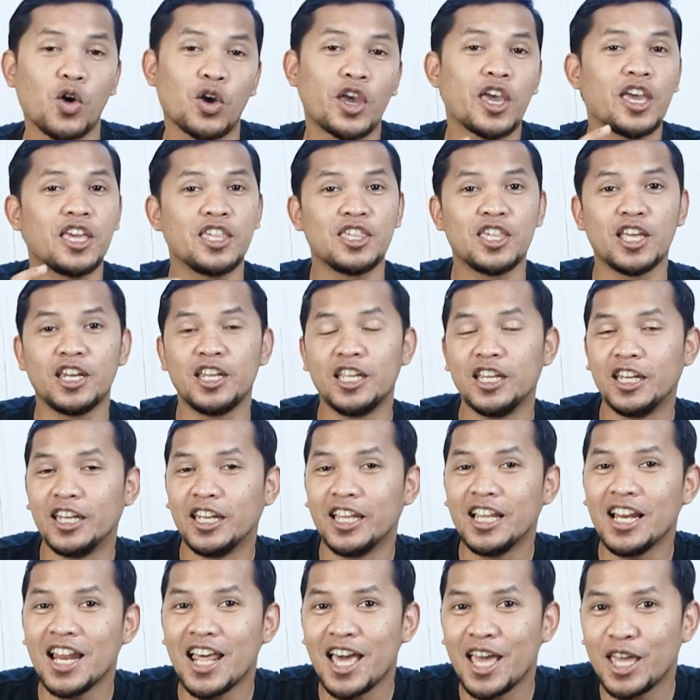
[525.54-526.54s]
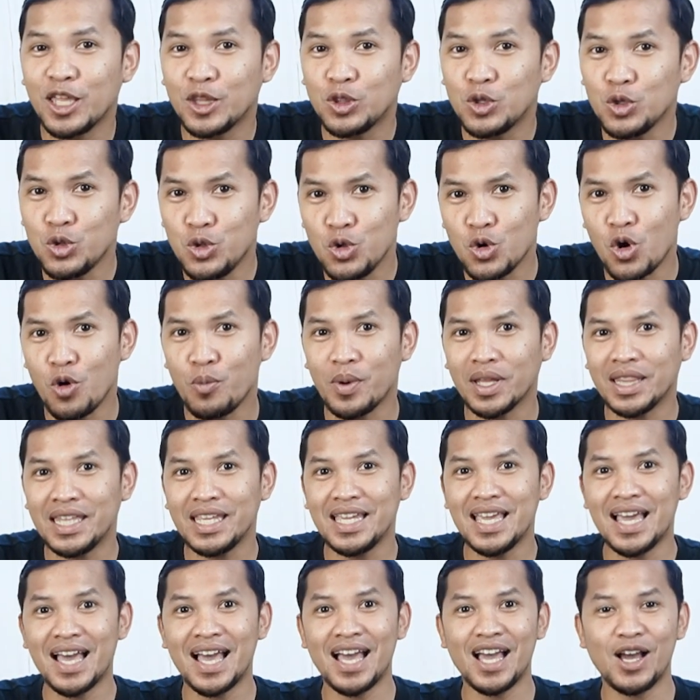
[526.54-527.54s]
Oke, jadi nilai
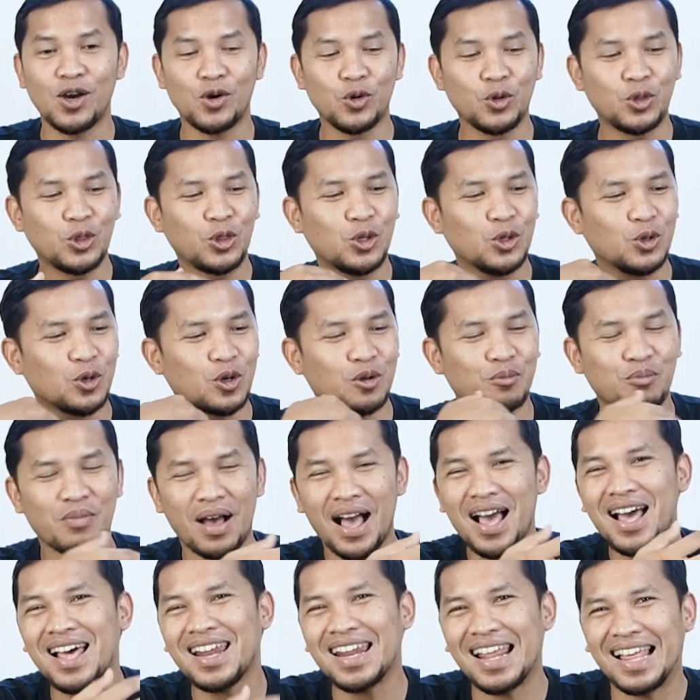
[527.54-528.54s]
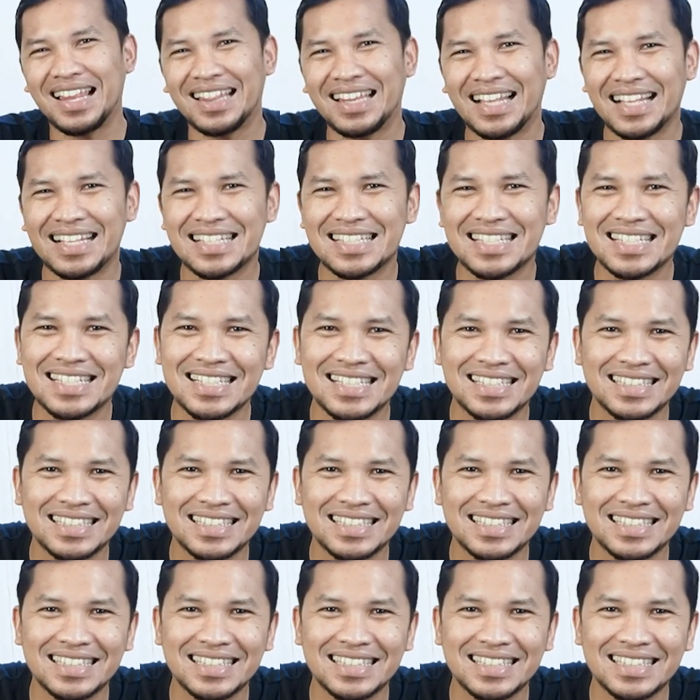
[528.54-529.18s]
7,3 untuk bahan atas.